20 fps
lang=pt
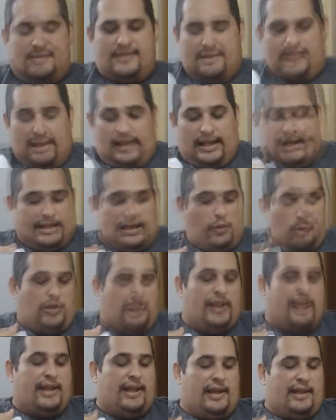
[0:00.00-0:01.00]
Esse dele até o
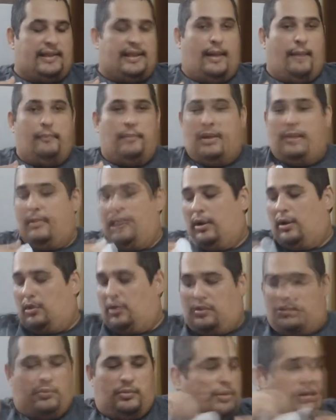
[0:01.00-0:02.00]
clique aqui tá bem
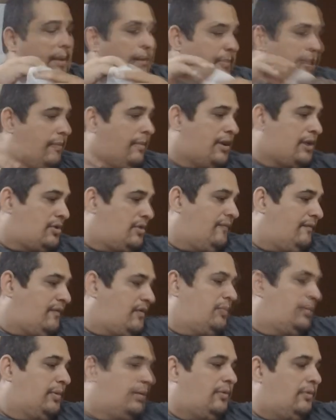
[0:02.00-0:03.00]
melhor que o meu. Tá bem mais novo
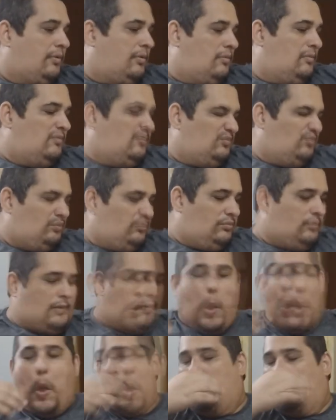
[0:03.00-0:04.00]
que o meu.
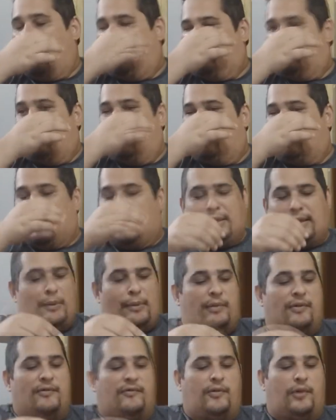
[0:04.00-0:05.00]
O meu já
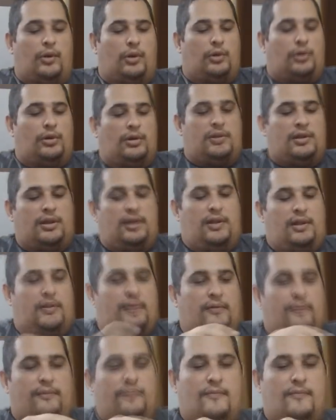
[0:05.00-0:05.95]
tá meio folote.